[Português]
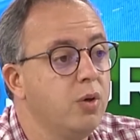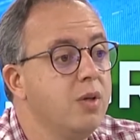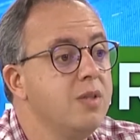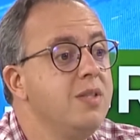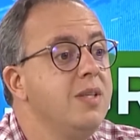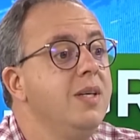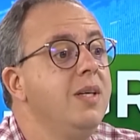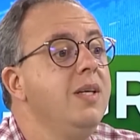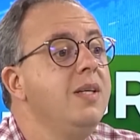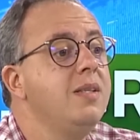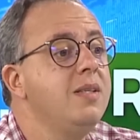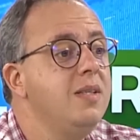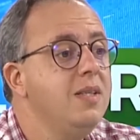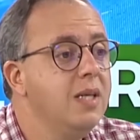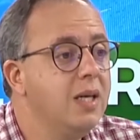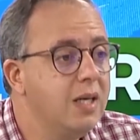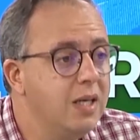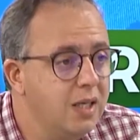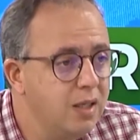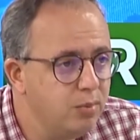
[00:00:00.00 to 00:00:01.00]
nós
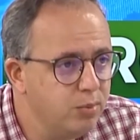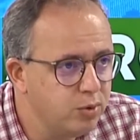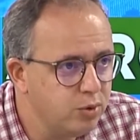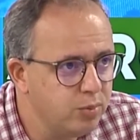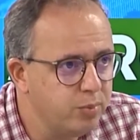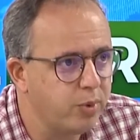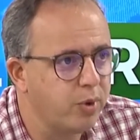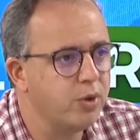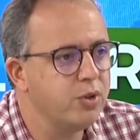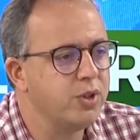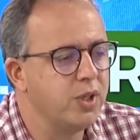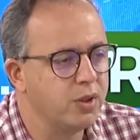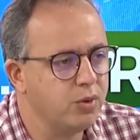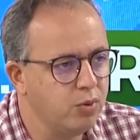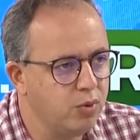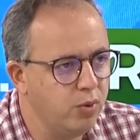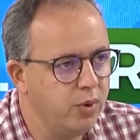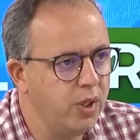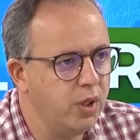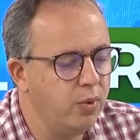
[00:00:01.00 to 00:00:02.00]
iniciamos um projeto
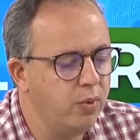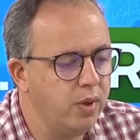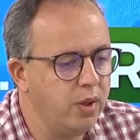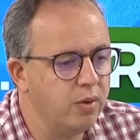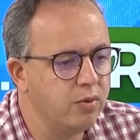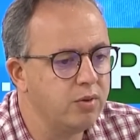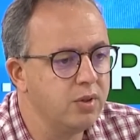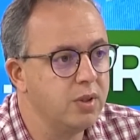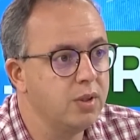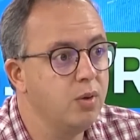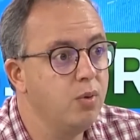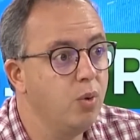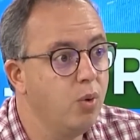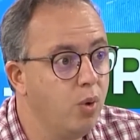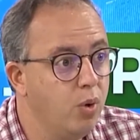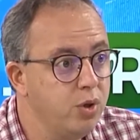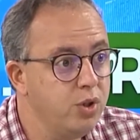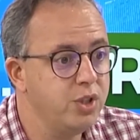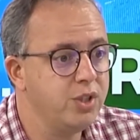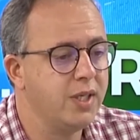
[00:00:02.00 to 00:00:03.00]
com equinos. Então,
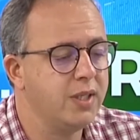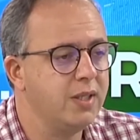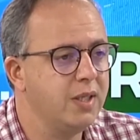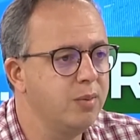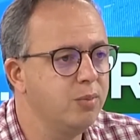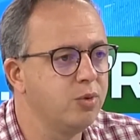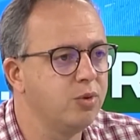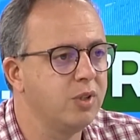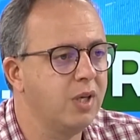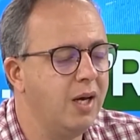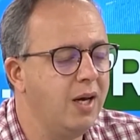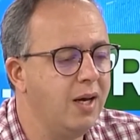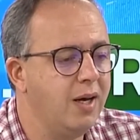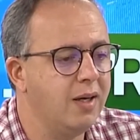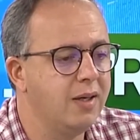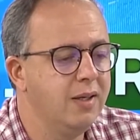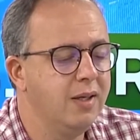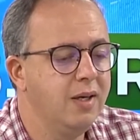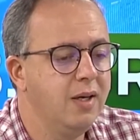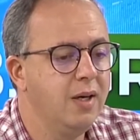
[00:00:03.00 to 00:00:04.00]
hoje já temos
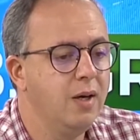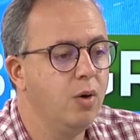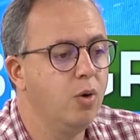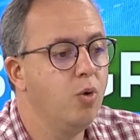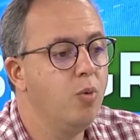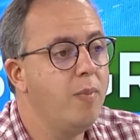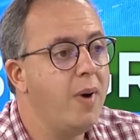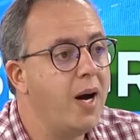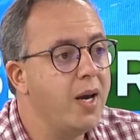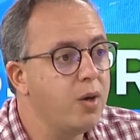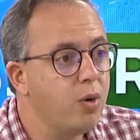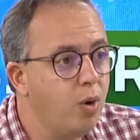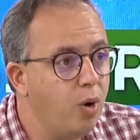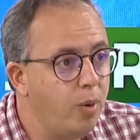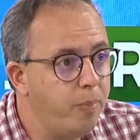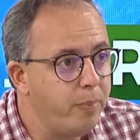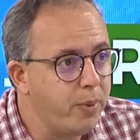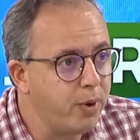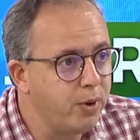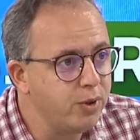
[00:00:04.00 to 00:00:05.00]
lá o maior
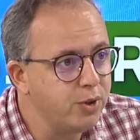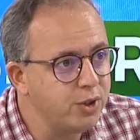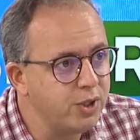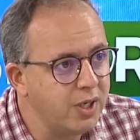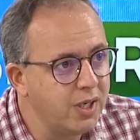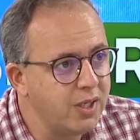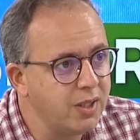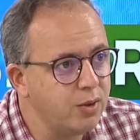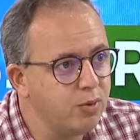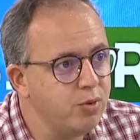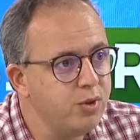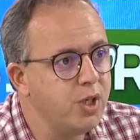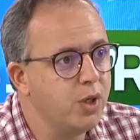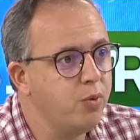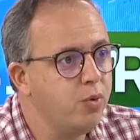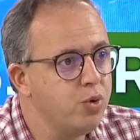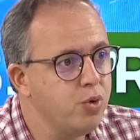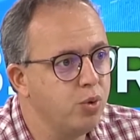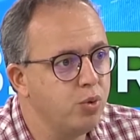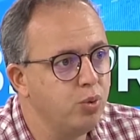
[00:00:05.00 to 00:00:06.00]
projeto de
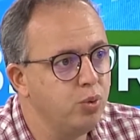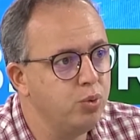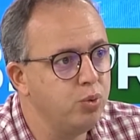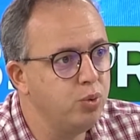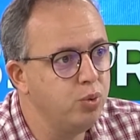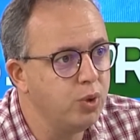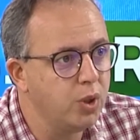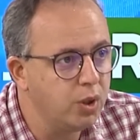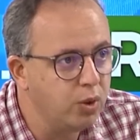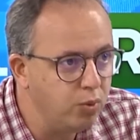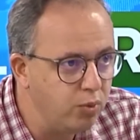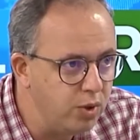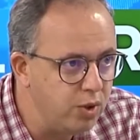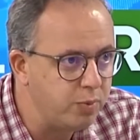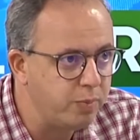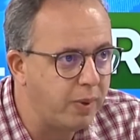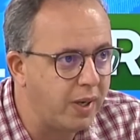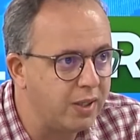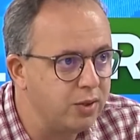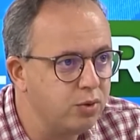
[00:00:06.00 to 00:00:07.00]
equidiocultura num
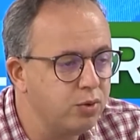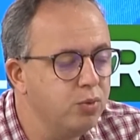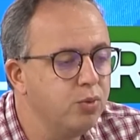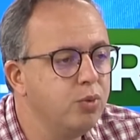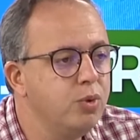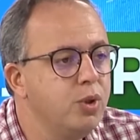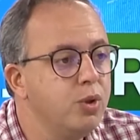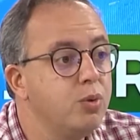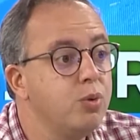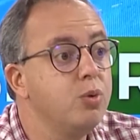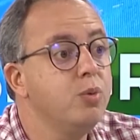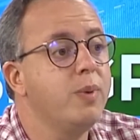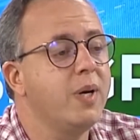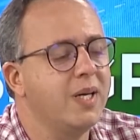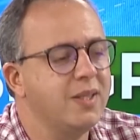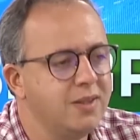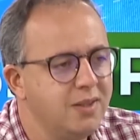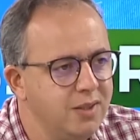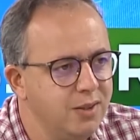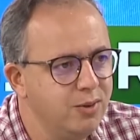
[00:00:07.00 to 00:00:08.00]
espaço único do
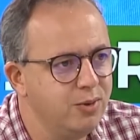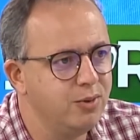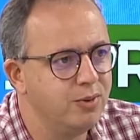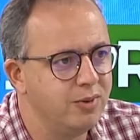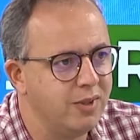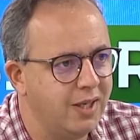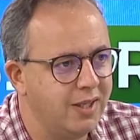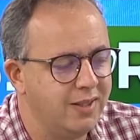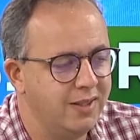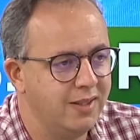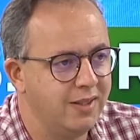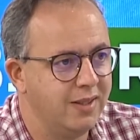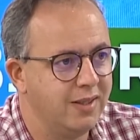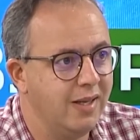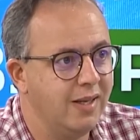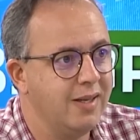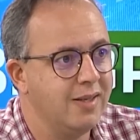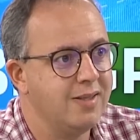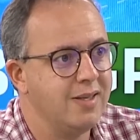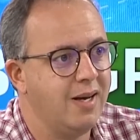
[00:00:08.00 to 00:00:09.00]
Brasil, Adriano.
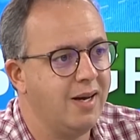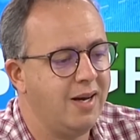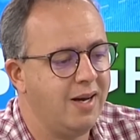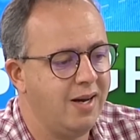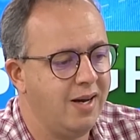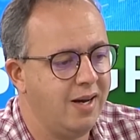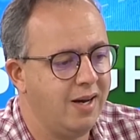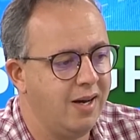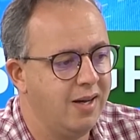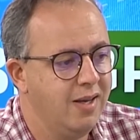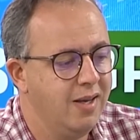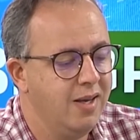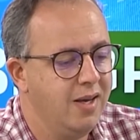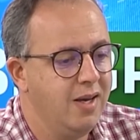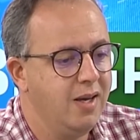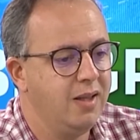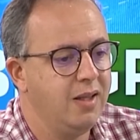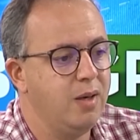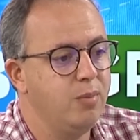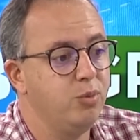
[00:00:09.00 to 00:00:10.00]
A, é,
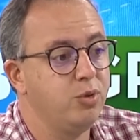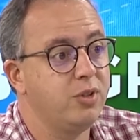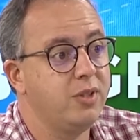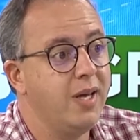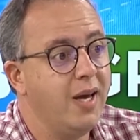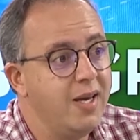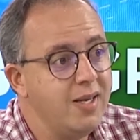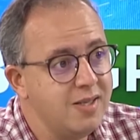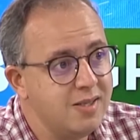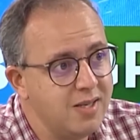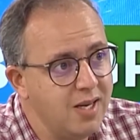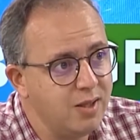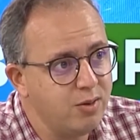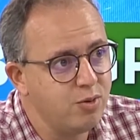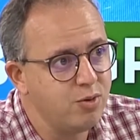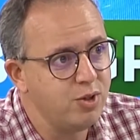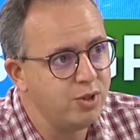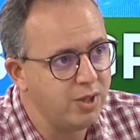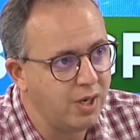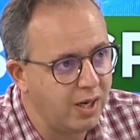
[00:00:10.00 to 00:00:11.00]
temos 10
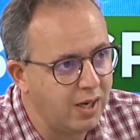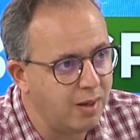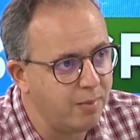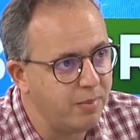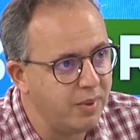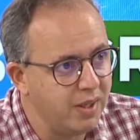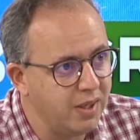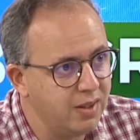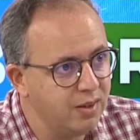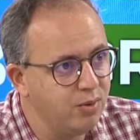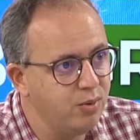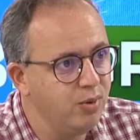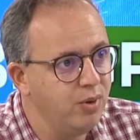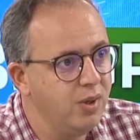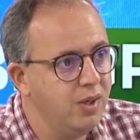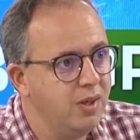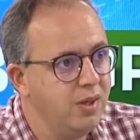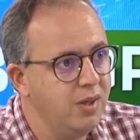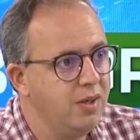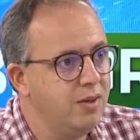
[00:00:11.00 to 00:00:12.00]
centros de treinamento,
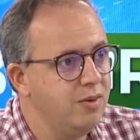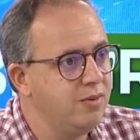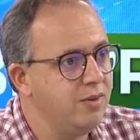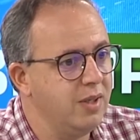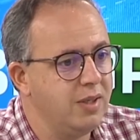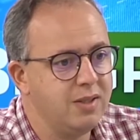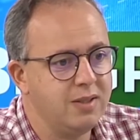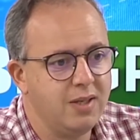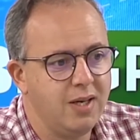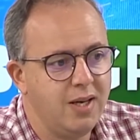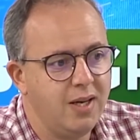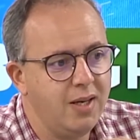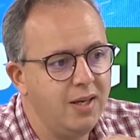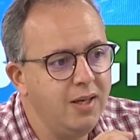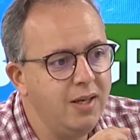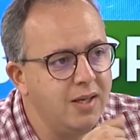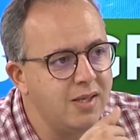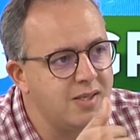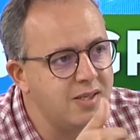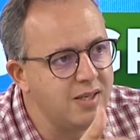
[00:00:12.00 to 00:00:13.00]
você quiser
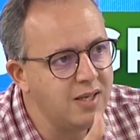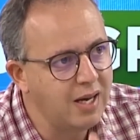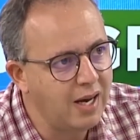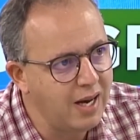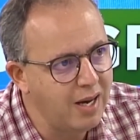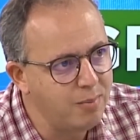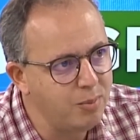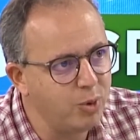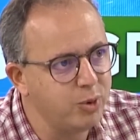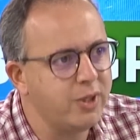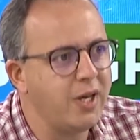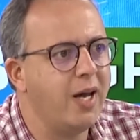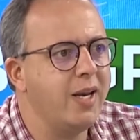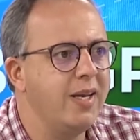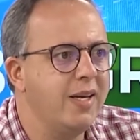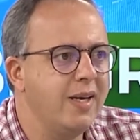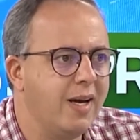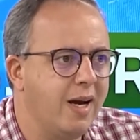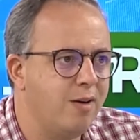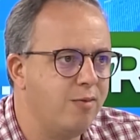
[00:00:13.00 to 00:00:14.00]
iniciar a
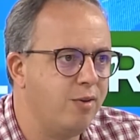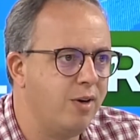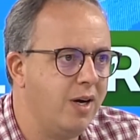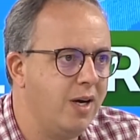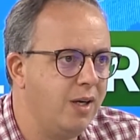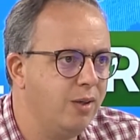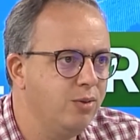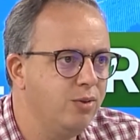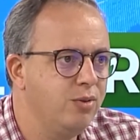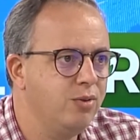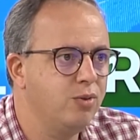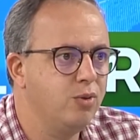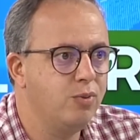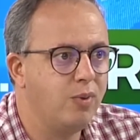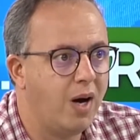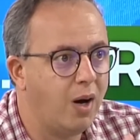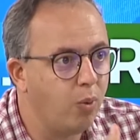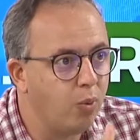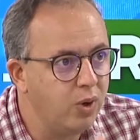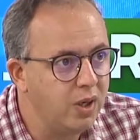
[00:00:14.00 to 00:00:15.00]
montaria em cavalos, com
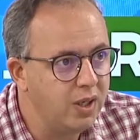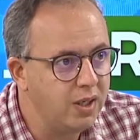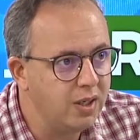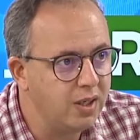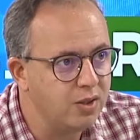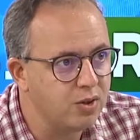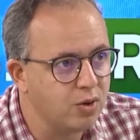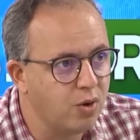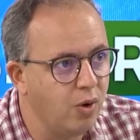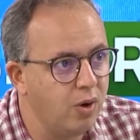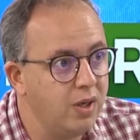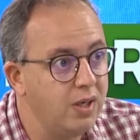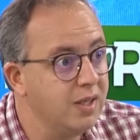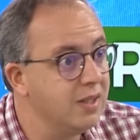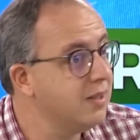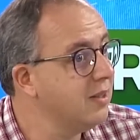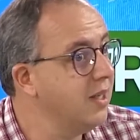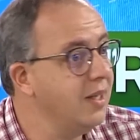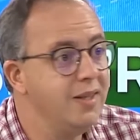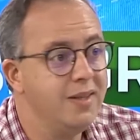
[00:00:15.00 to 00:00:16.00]
aulinha, escolinha,
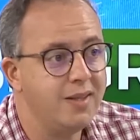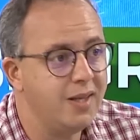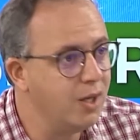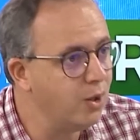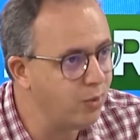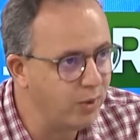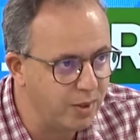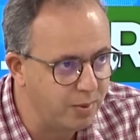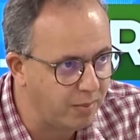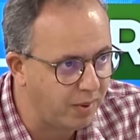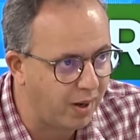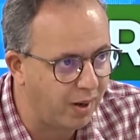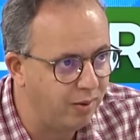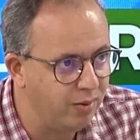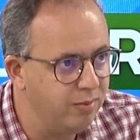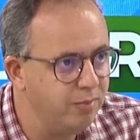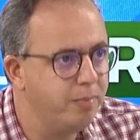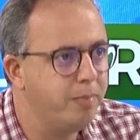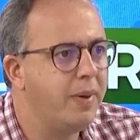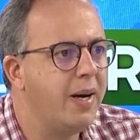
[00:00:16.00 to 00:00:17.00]
sem ter o
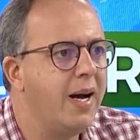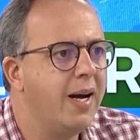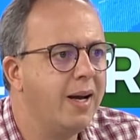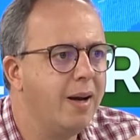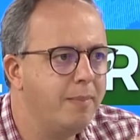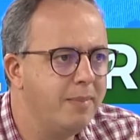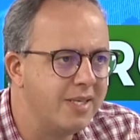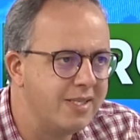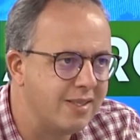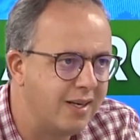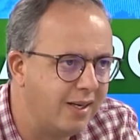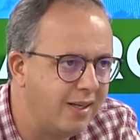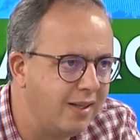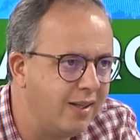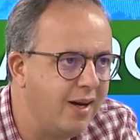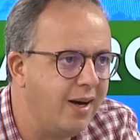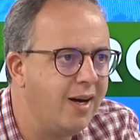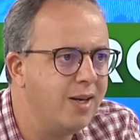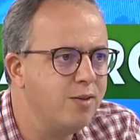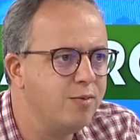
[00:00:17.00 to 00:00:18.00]
animal, paga a
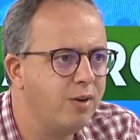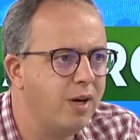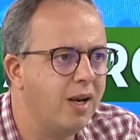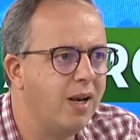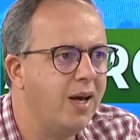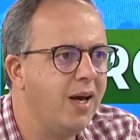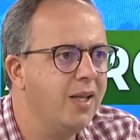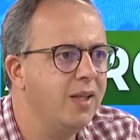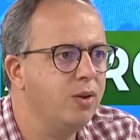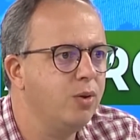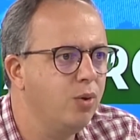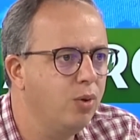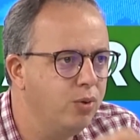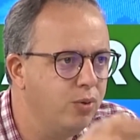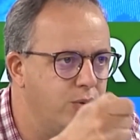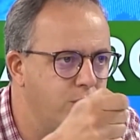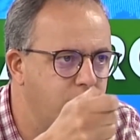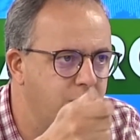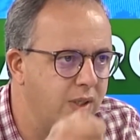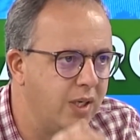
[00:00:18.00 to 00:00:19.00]
mensalidade, vai lá e
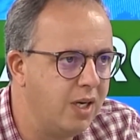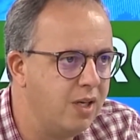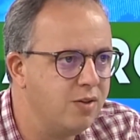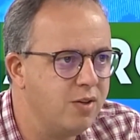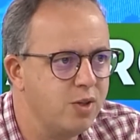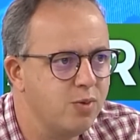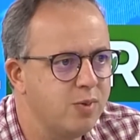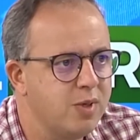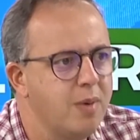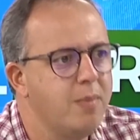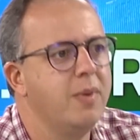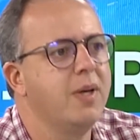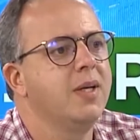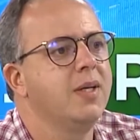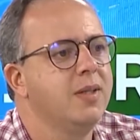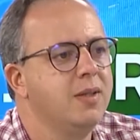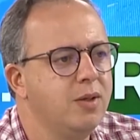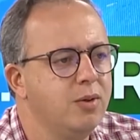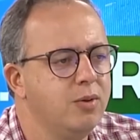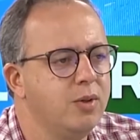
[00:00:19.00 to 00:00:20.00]
todo, três vezes por
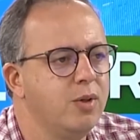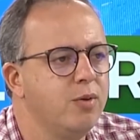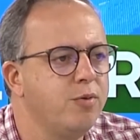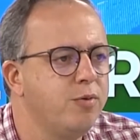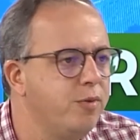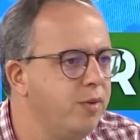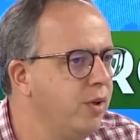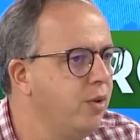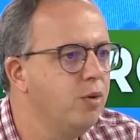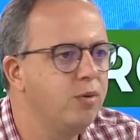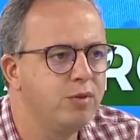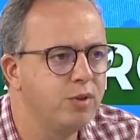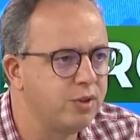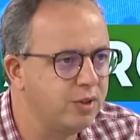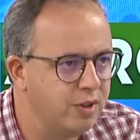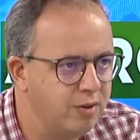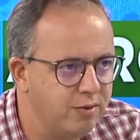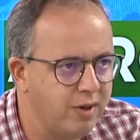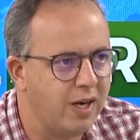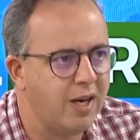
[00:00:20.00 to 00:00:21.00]
semana teu, teu filho ou
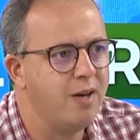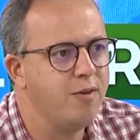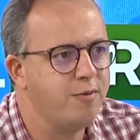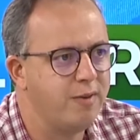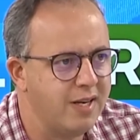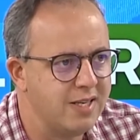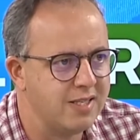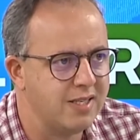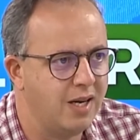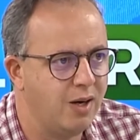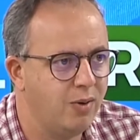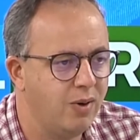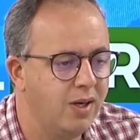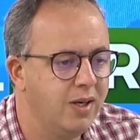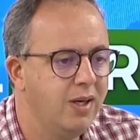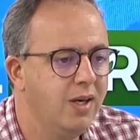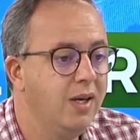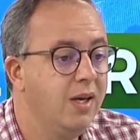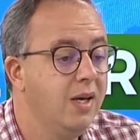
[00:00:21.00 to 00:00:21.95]
você vai lá e faz aula.